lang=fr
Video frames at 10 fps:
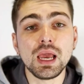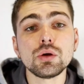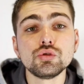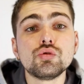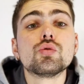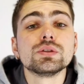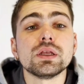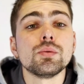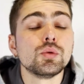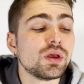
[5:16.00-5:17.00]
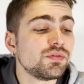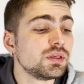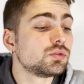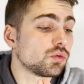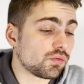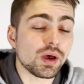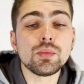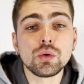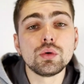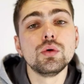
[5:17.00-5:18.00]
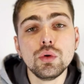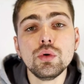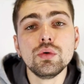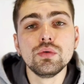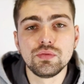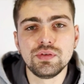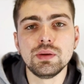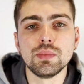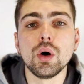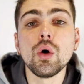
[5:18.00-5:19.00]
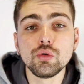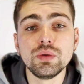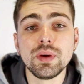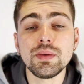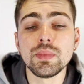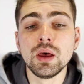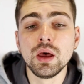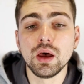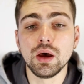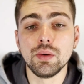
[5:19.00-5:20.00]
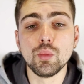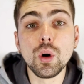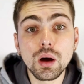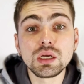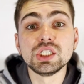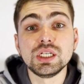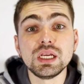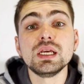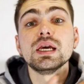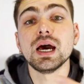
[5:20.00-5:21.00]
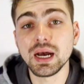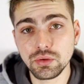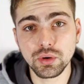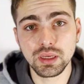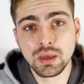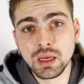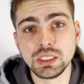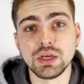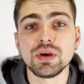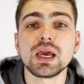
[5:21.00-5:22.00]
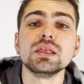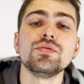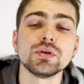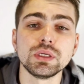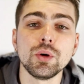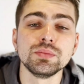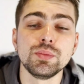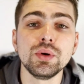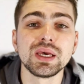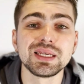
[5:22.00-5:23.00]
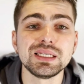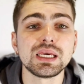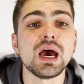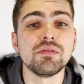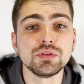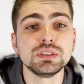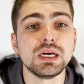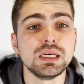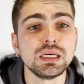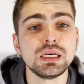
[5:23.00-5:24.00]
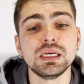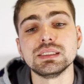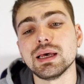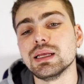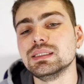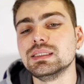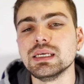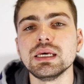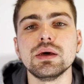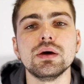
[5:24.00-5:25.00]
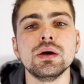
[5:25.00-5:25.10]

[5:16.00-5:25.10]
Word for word: Et alors du coup, concernant mon avis sur vraiment le film en lui-même, euh, moi, j'ai adoré. J'avais regardé forcément un petit peu les critiques avant d'y aller, et ça disait...